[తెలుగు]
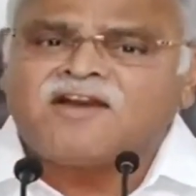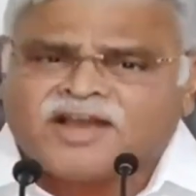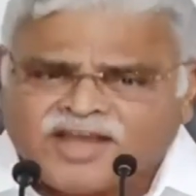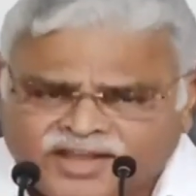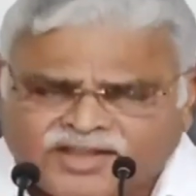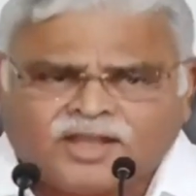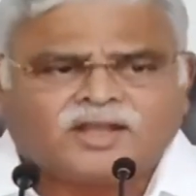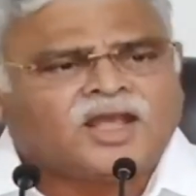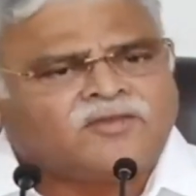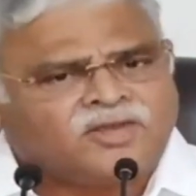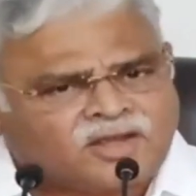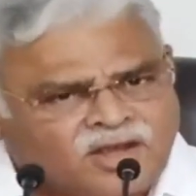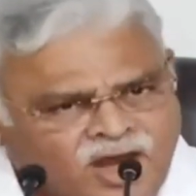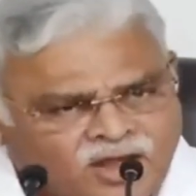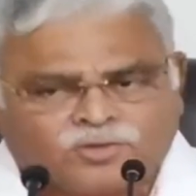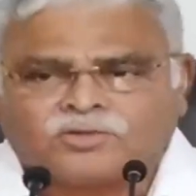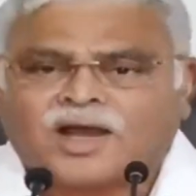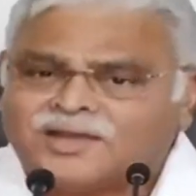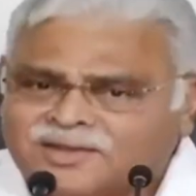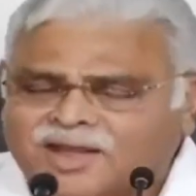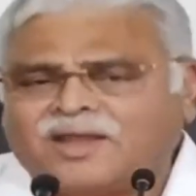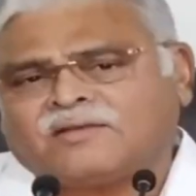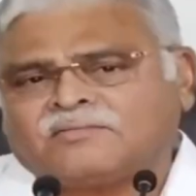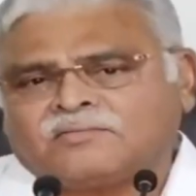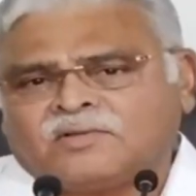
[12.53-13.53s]
మళ్ళీ
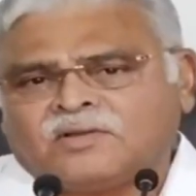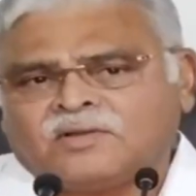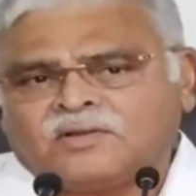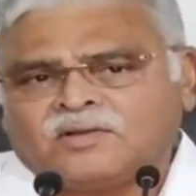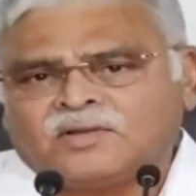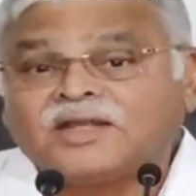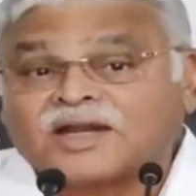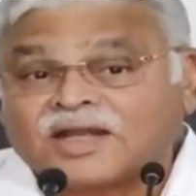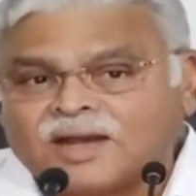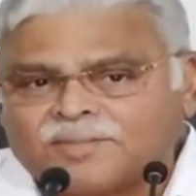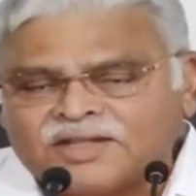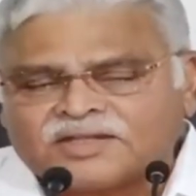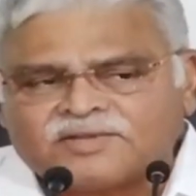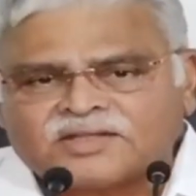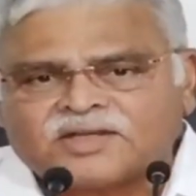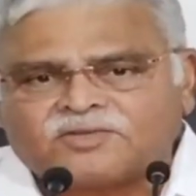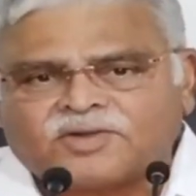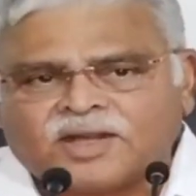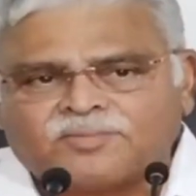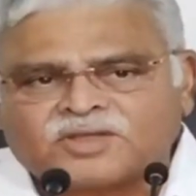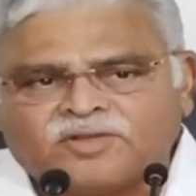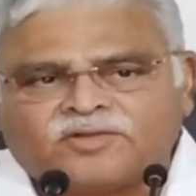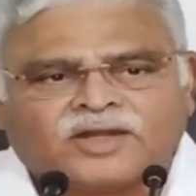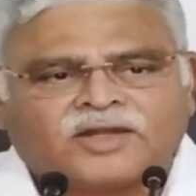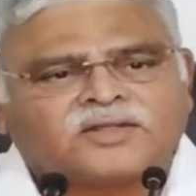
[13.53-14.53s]
డబుల్ డ్యూటీ పడుద్ది
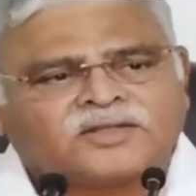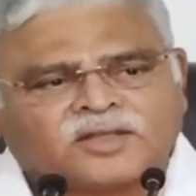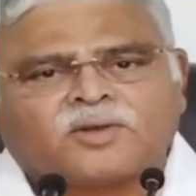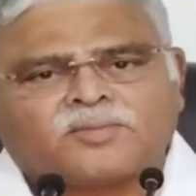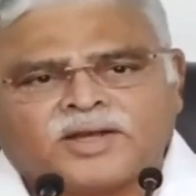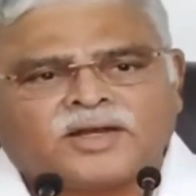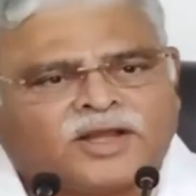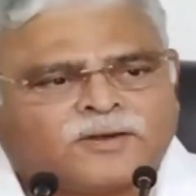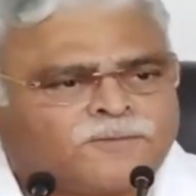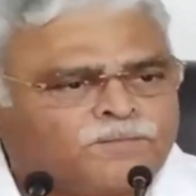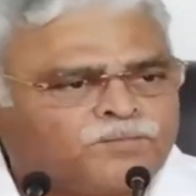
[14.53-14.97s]
జాగ్రత్త